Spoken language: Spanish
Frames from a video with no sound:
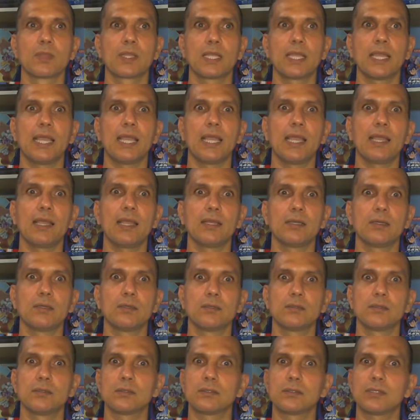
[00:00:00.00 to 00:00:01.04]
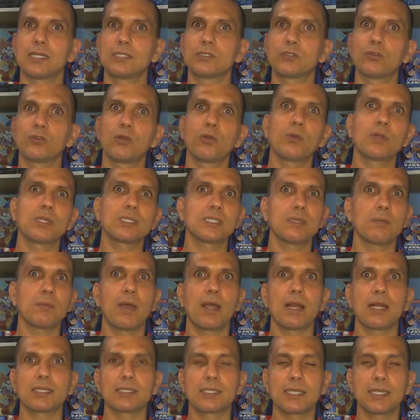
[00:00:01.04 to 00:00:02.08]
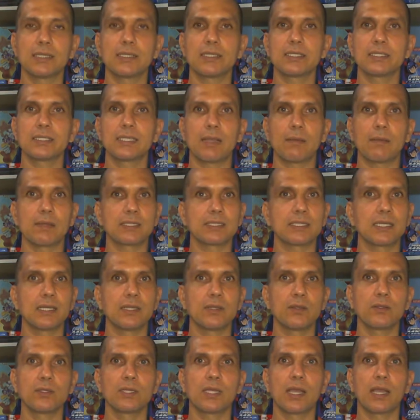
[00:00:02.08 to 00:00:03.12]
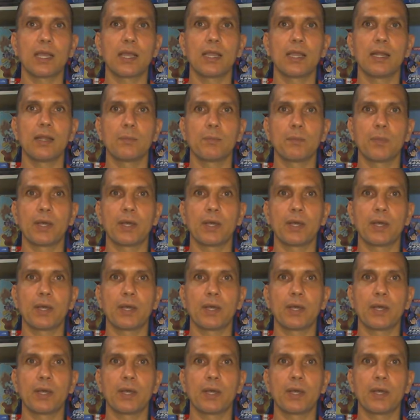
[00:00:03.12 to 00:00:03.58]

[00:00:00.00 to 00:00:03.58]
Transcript: que tan solo unas semanas antes había salido ya eh,